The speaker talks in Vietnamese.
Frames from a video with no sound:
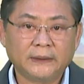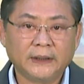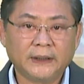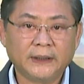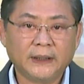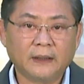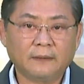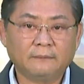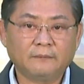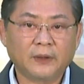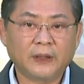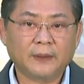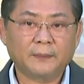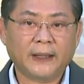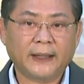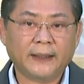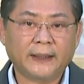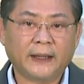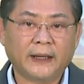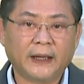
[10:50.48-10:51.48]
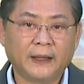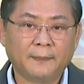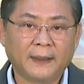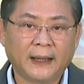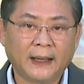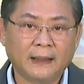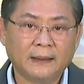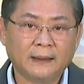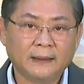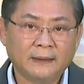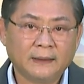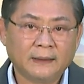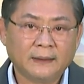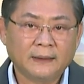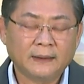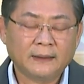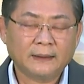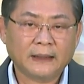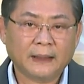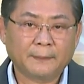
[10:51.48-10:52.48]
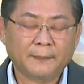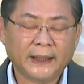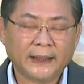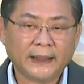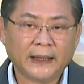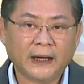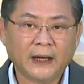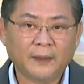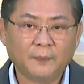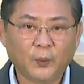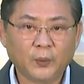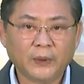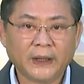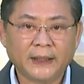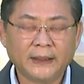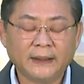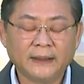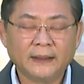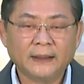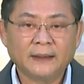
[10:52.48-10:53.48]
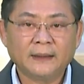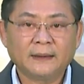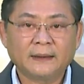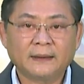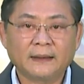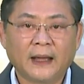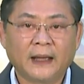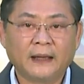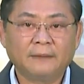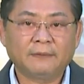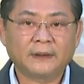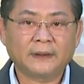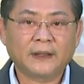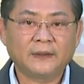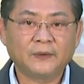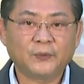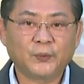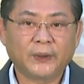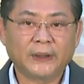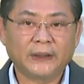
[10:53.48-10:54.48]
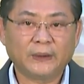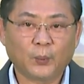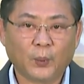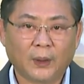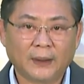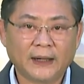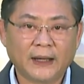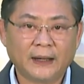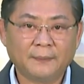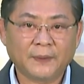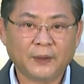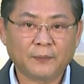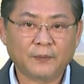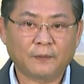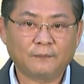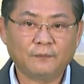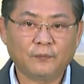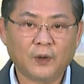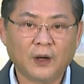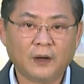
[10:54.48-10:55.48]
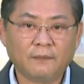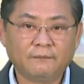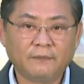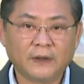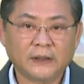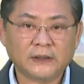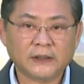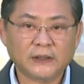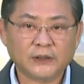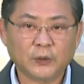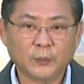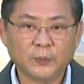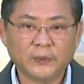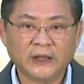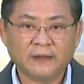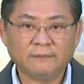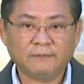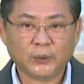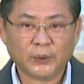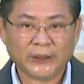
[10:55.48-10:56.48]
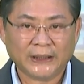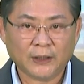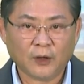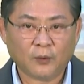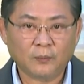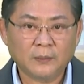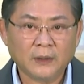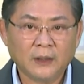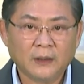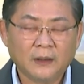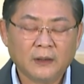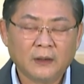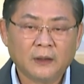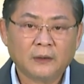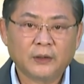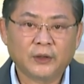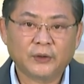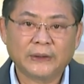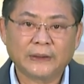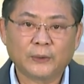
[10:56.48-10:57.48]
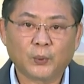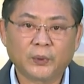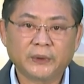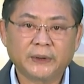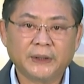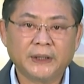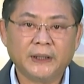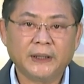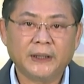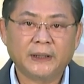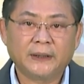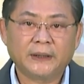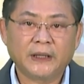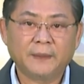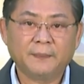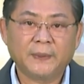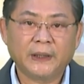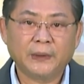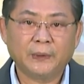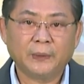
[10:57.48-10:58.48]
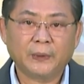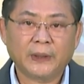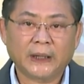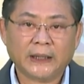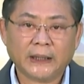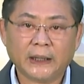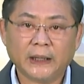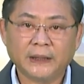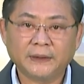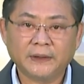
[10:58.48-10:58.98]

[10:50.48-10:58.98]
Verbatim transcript: thứ nhất vào năm hai nghìn không trăm hai mươi ba, năm hai nghìn không trăm hai mươi tư này, Đài Phát thanh Truyền hình Quảng Nam tiếp tục phối hợp với Sở Thông tin và Truyền thông tổ chức cuộc thi tìm hiểu cải cách hành